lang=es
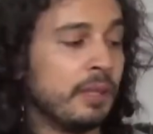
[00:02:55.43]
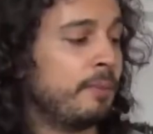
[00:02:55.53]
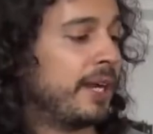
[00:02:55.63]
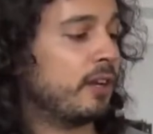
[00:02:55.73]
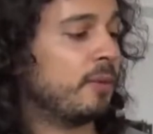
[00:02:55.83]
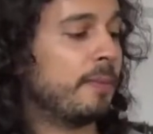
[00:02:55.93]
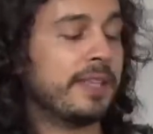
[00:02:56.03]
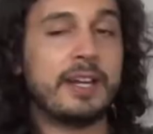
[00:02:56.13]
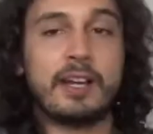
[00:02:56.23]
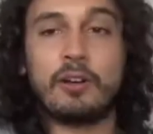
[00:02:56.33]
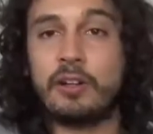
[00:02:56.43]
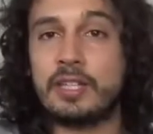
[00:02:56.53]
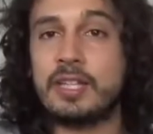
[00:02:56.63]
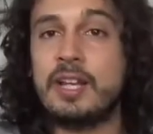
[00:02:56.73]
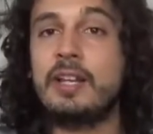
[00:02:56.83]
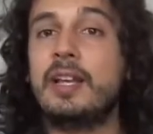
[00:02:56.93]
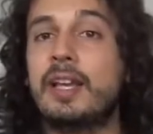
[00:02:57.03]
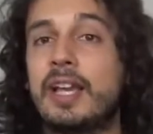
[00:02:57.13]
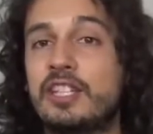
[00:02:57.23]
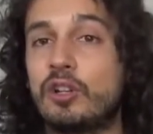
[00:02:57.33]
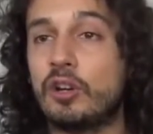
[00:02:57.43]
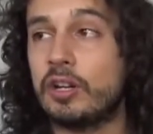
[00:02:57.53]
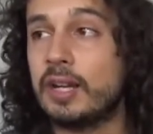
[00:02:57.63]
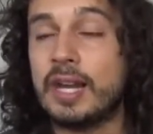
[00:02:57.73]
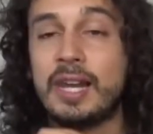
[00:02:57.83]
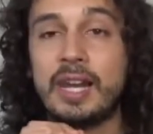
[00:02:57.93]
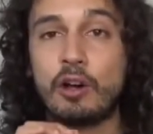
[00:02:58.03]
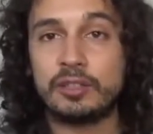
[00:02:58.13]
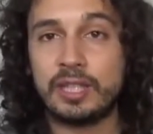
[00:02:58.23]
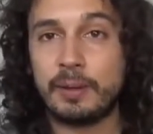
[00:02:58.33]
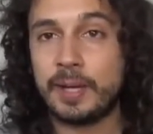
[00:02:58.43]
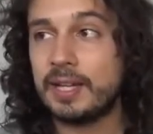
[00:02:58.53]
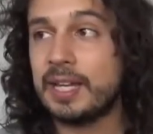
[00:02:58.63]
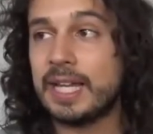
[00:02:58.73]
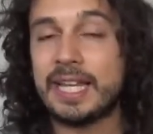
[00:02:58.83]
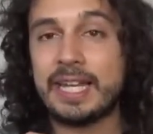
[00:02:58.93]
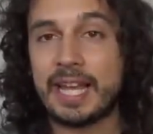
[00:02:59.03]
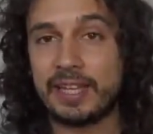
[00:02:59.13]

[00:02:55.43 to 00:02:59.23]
para acompañar acordes, que son la octava y la